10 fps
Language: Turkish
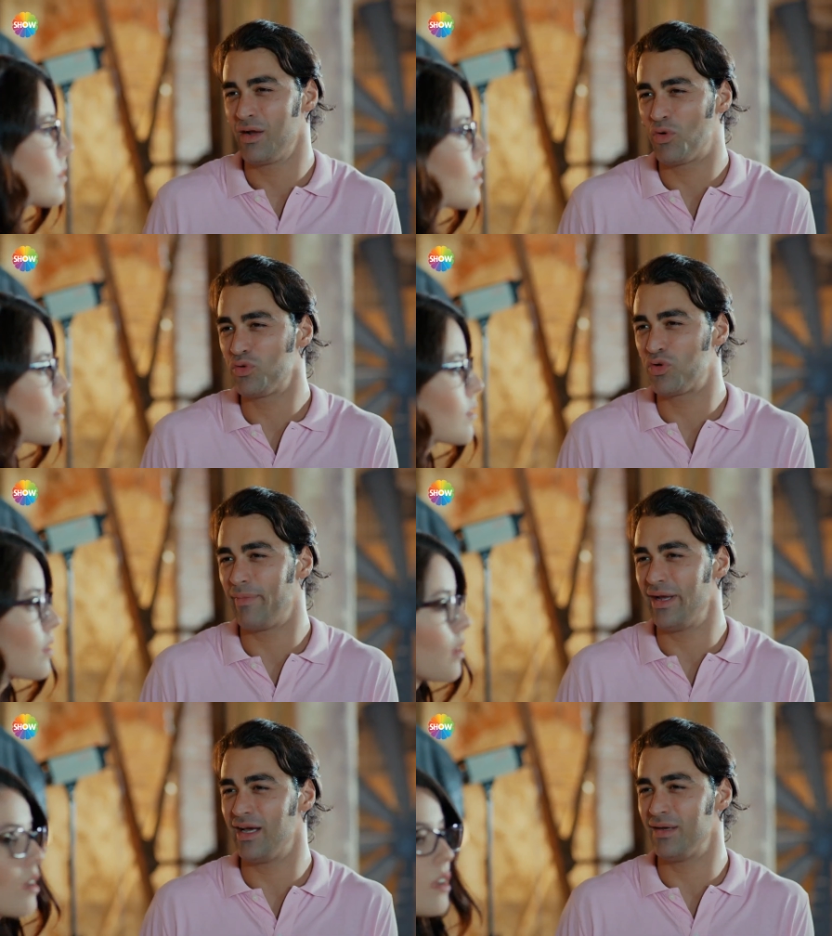Ne
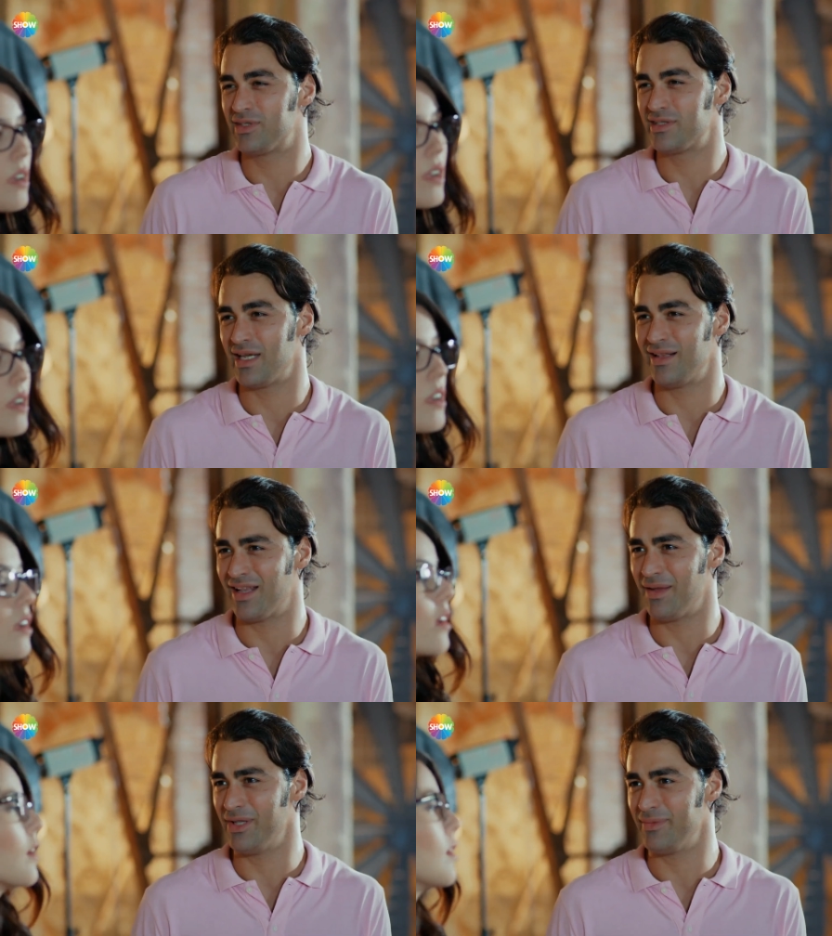koltuk manyağıymışsın sen de
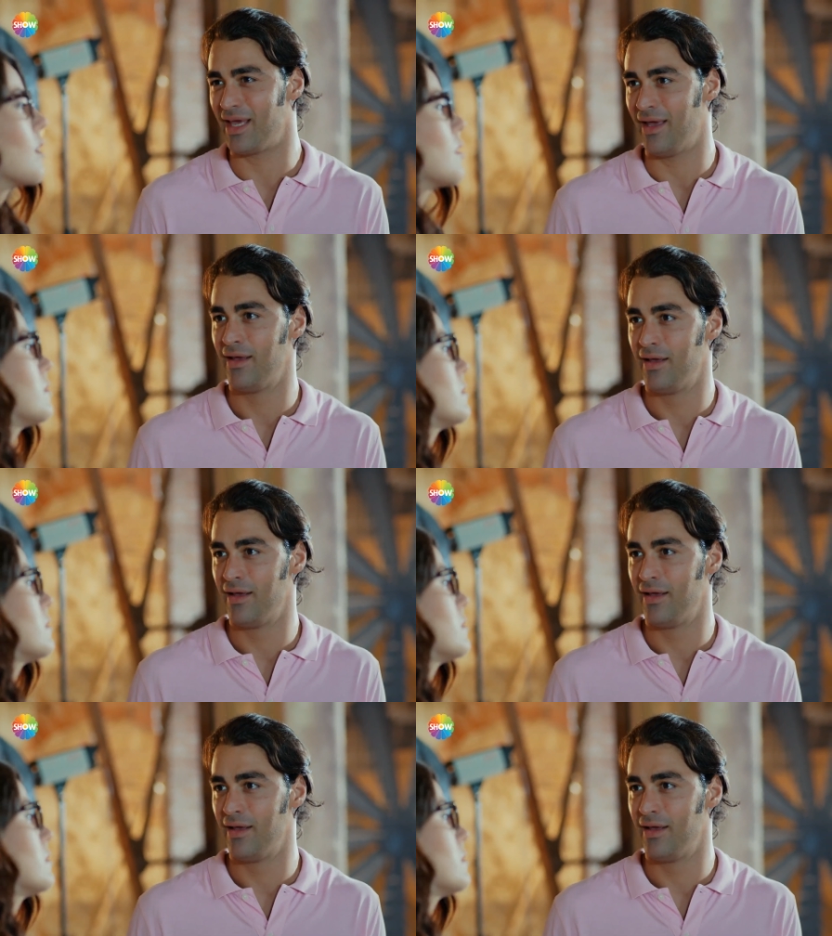anlamadım ki.